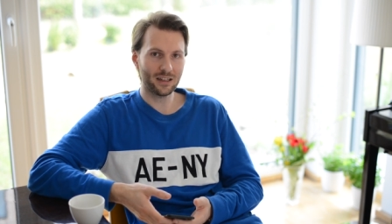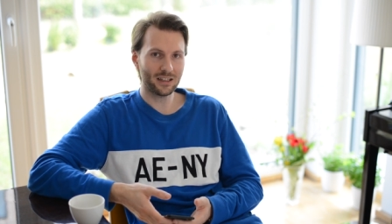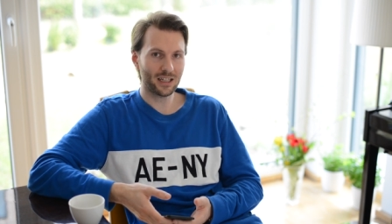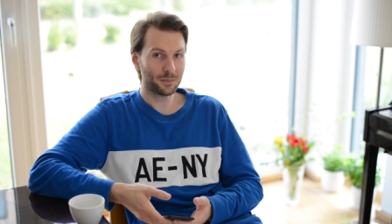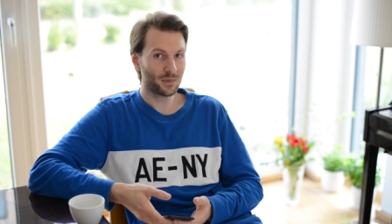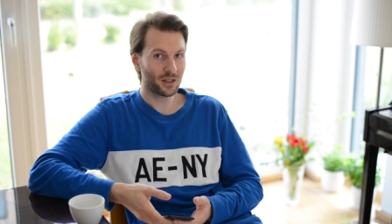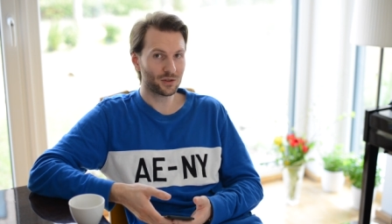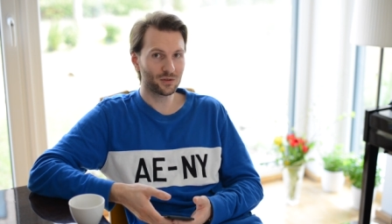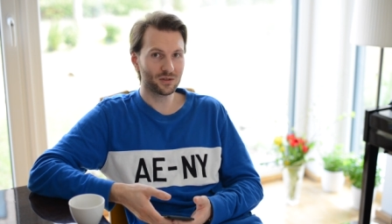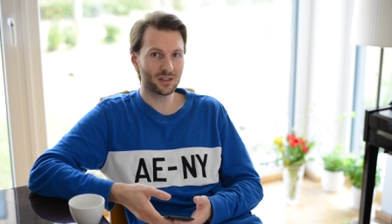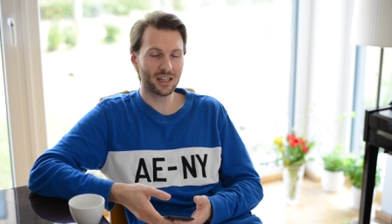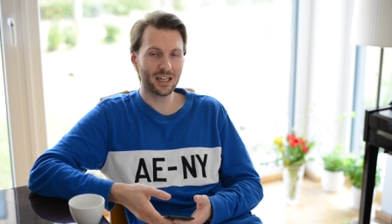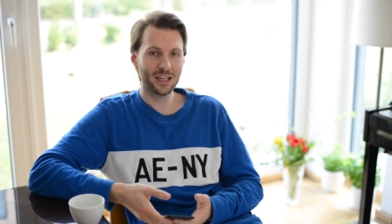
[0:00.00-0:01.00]
Ich habe da
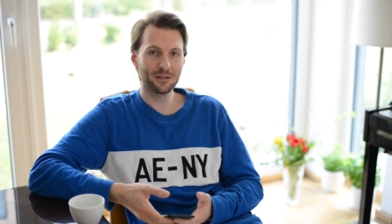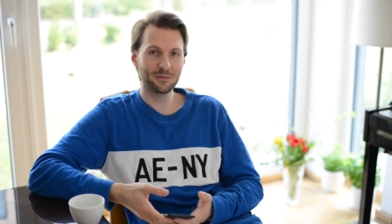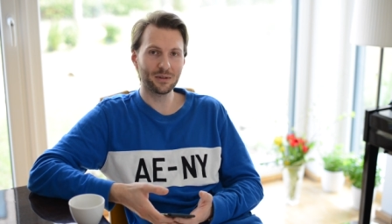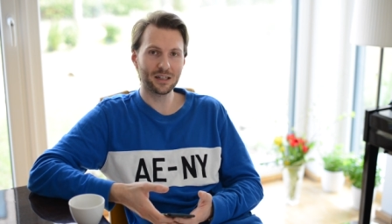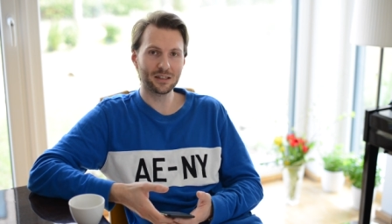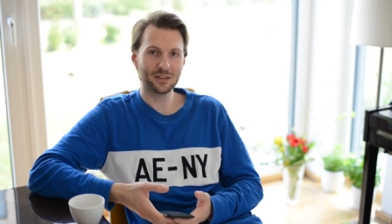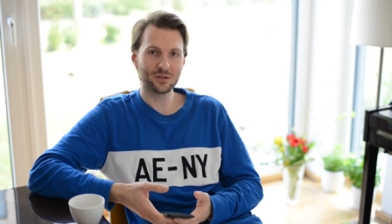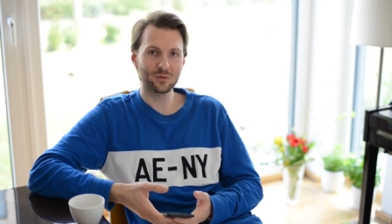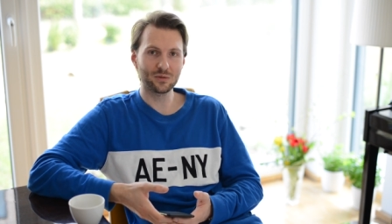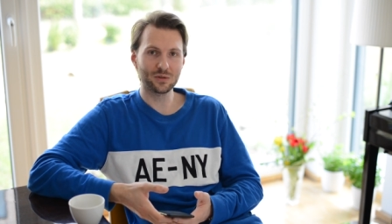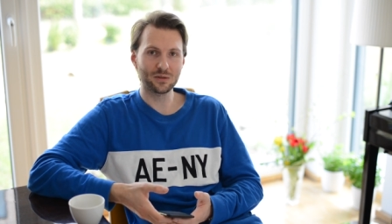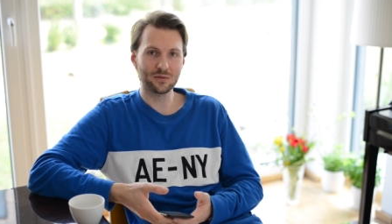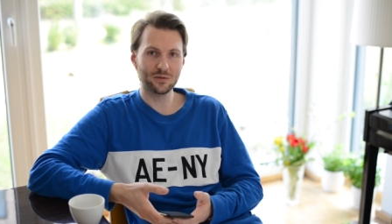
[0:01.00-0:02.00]
schon seit längerem halt ein ganz
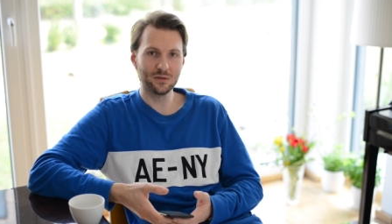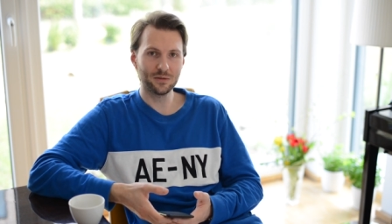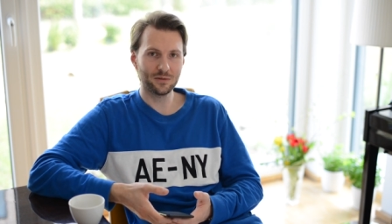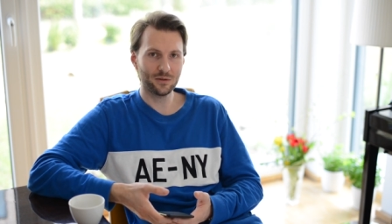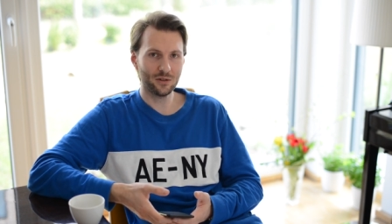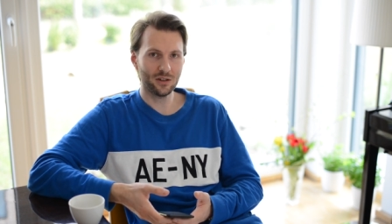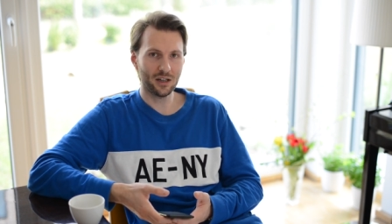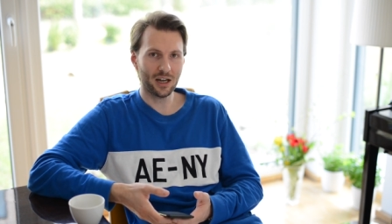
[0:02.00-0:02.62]
gutes Gefühl für,